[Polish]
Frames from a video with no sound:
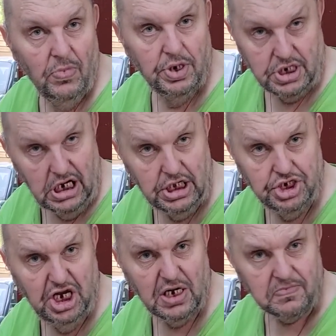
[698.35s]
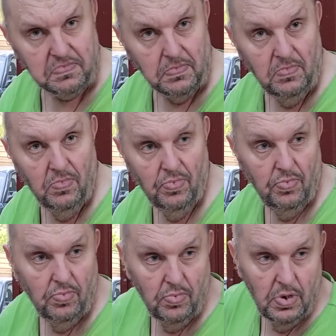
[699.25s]
Zgadza się? No to tyle, ile
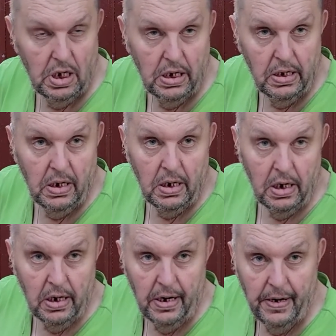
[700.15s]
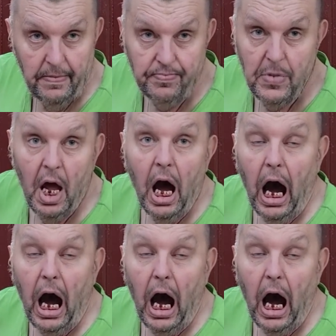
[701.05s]
ludności, to tyle policjantów powinno być.